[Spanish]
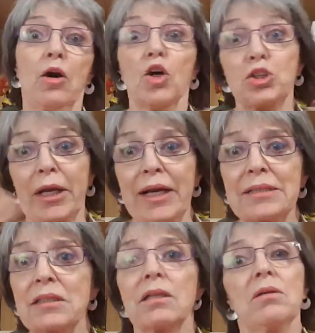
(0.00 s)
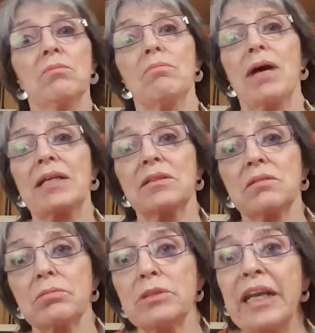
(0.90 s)
otras más
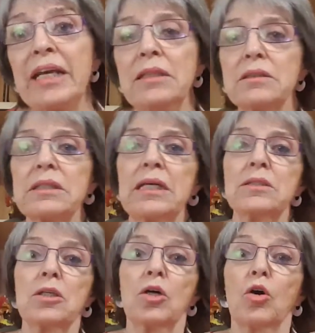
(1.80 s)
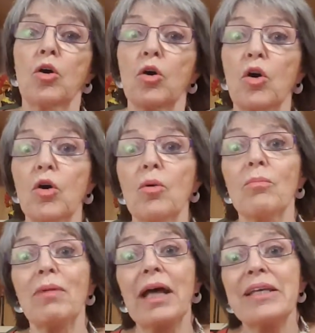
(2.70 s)
tristes o
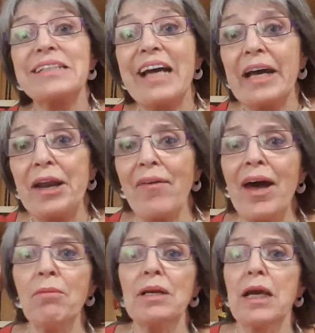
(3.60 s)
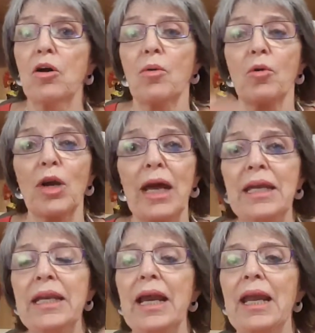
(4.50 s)
más desagradables como la
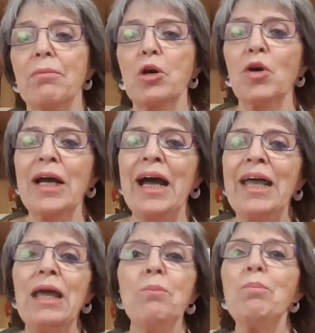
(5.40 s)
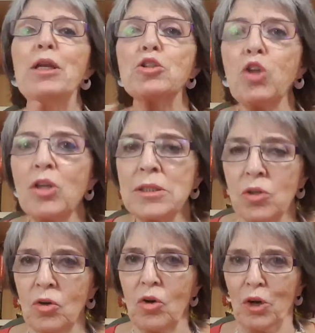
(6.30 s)
ira, la bronca, pero todas
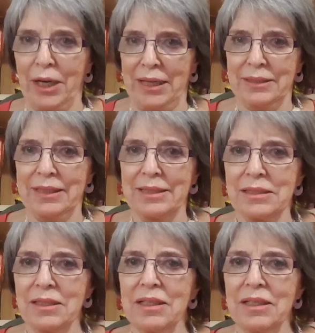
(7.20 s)
son correctas.